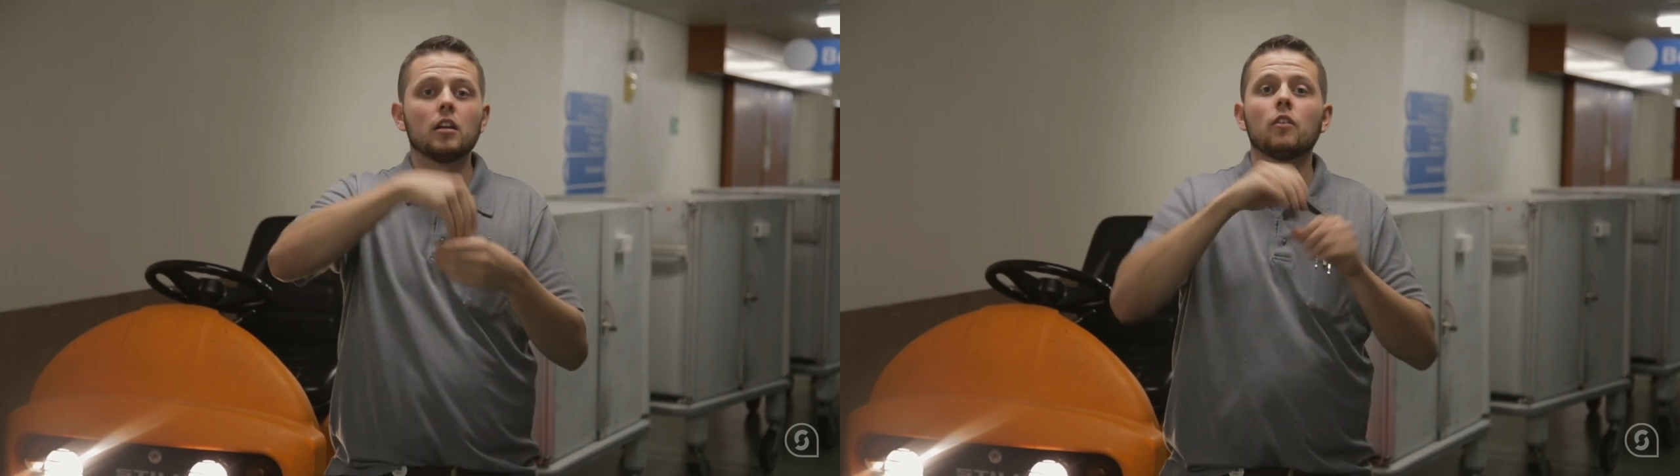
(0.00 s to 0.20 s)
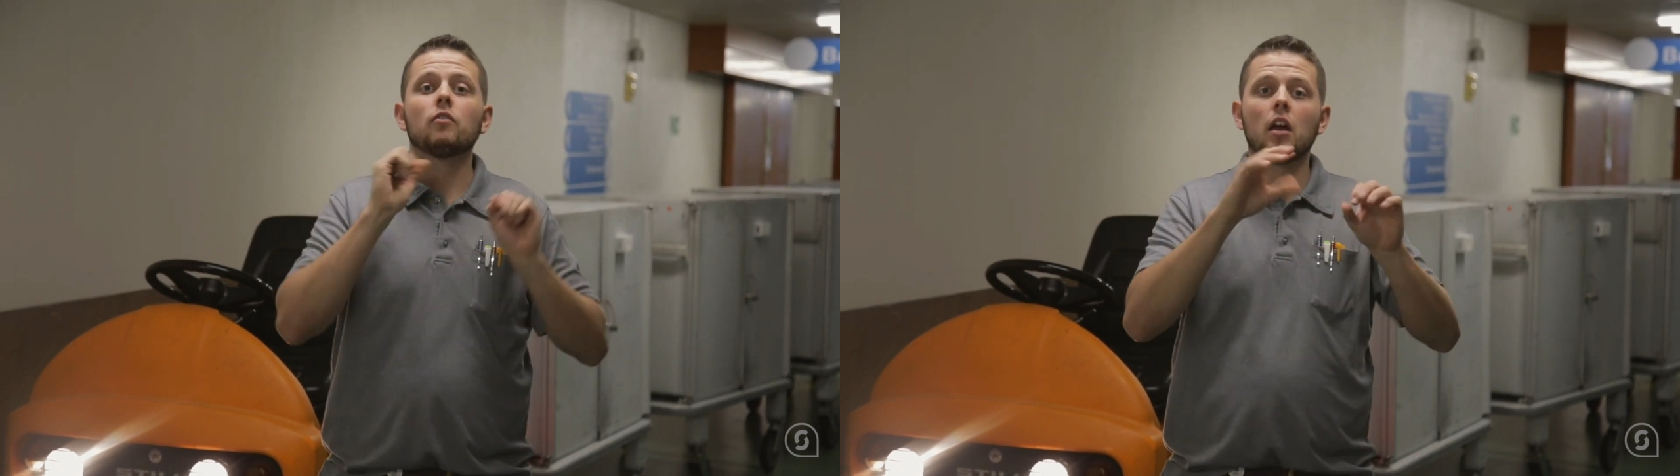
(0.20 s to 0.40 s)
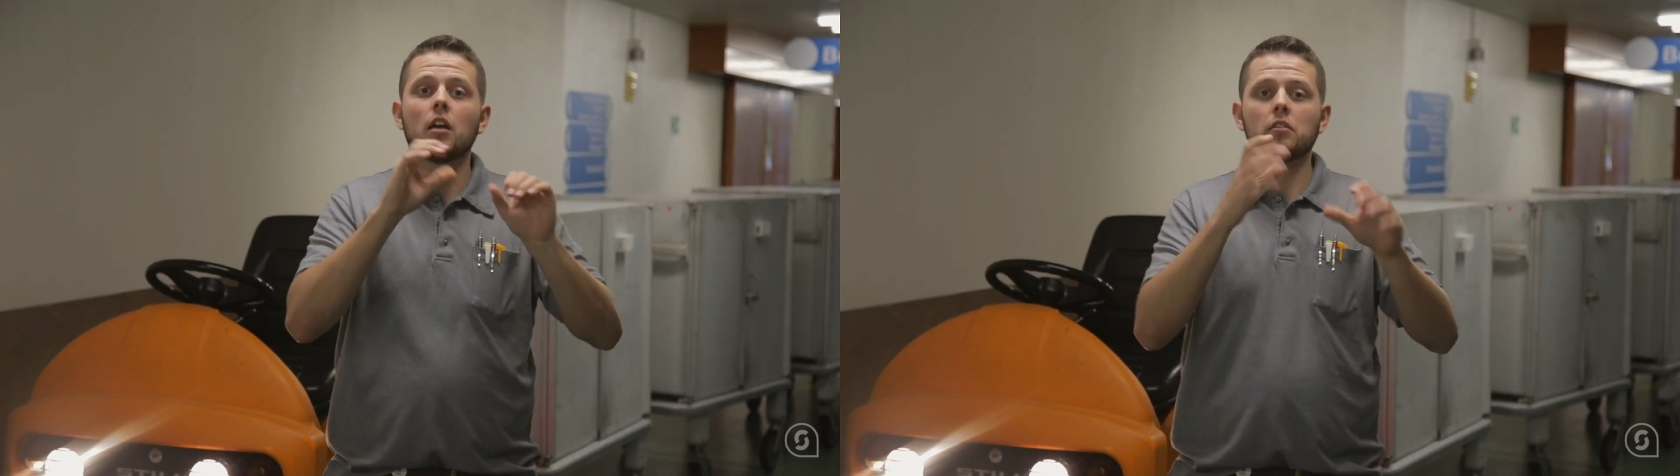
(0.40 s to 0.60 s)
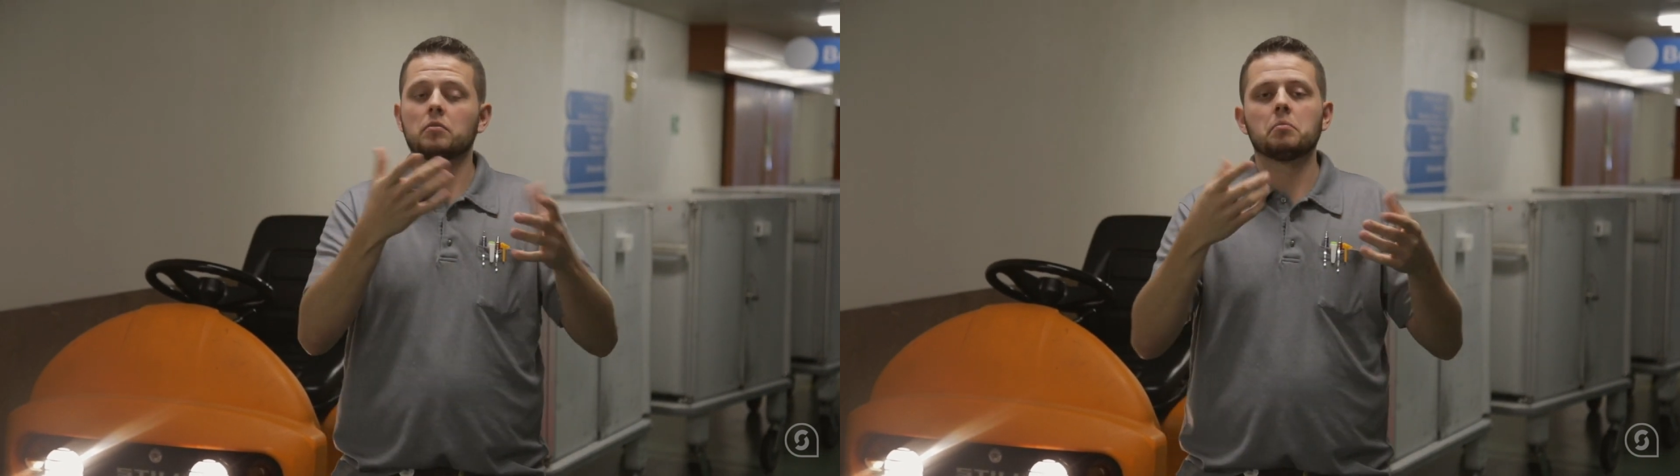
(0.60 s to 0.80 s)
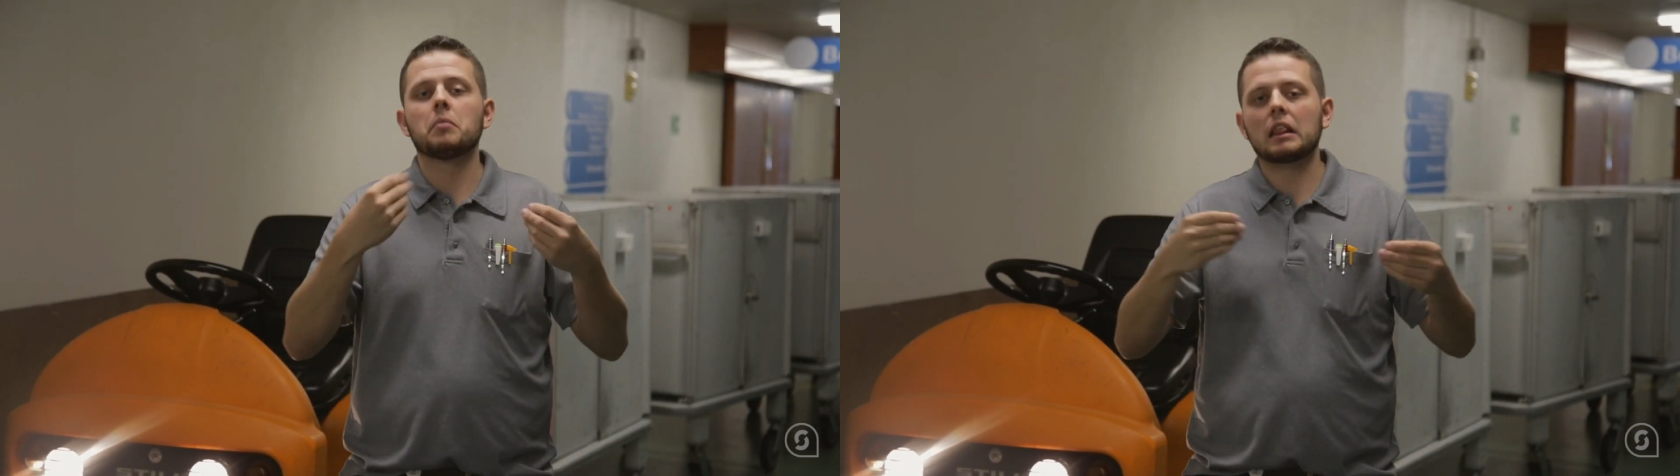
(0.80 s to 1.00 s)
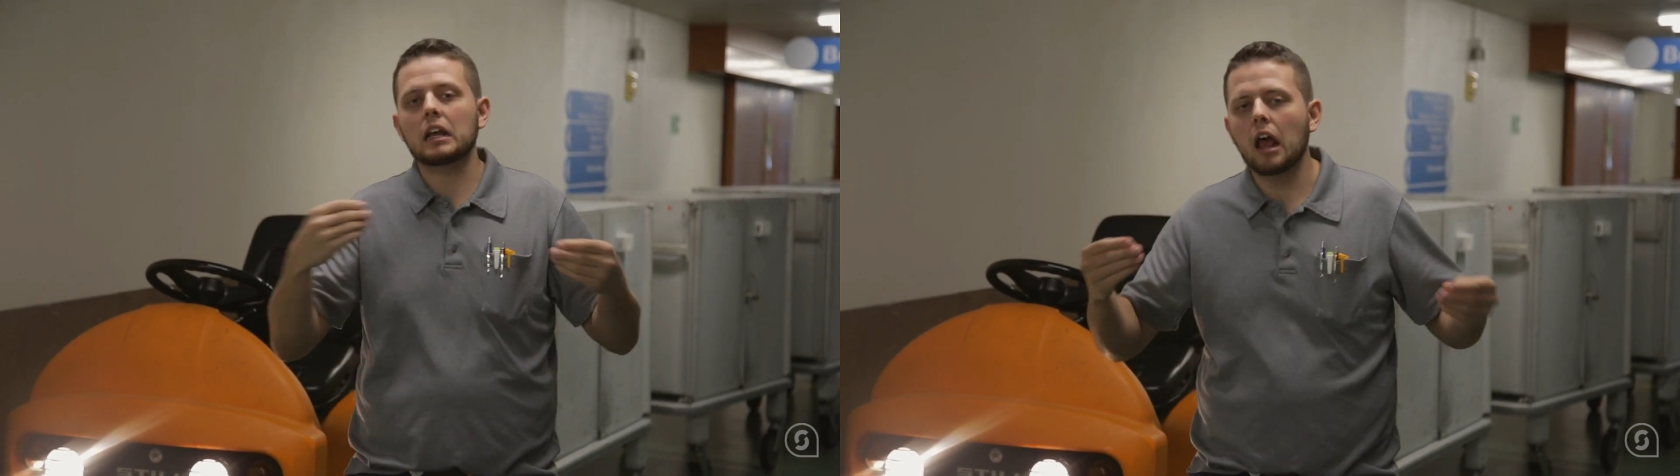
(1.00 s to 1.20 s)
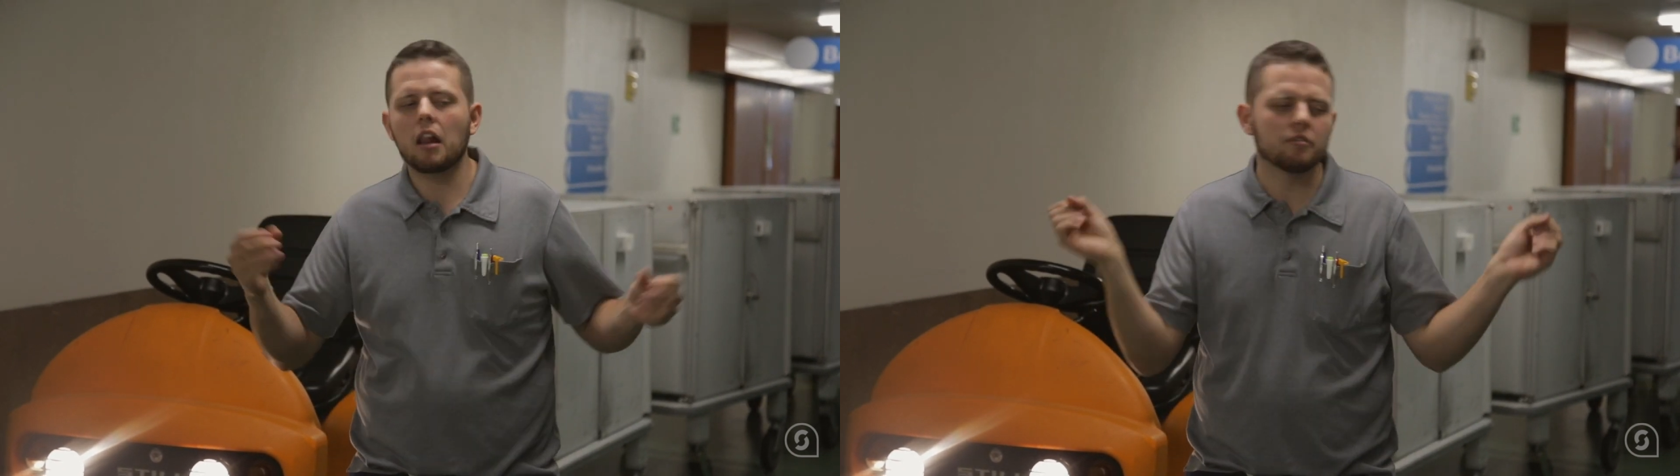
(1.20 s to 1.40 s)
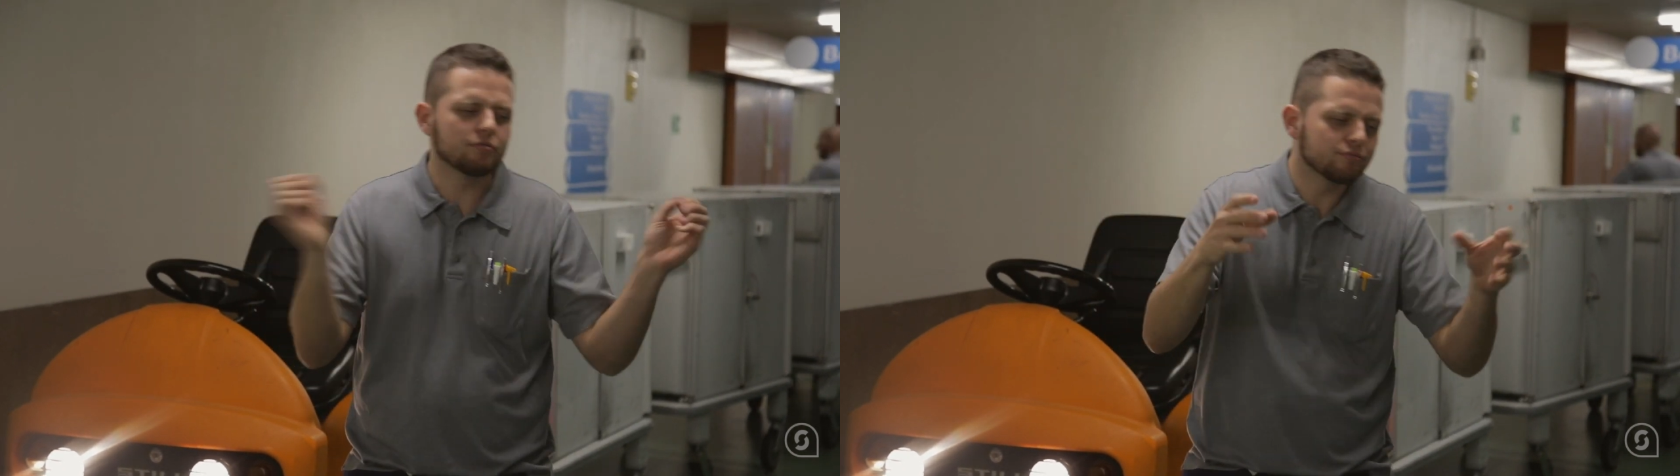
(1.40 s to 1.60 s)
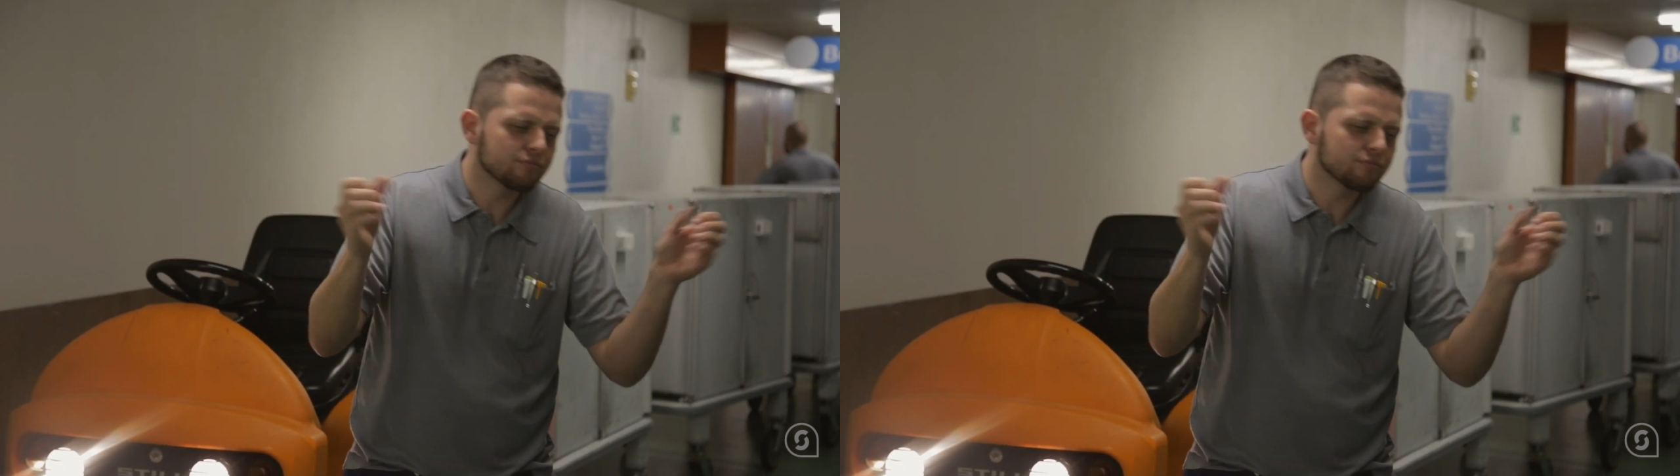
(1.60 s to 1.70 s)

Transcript: Dort drinnen befindet sich das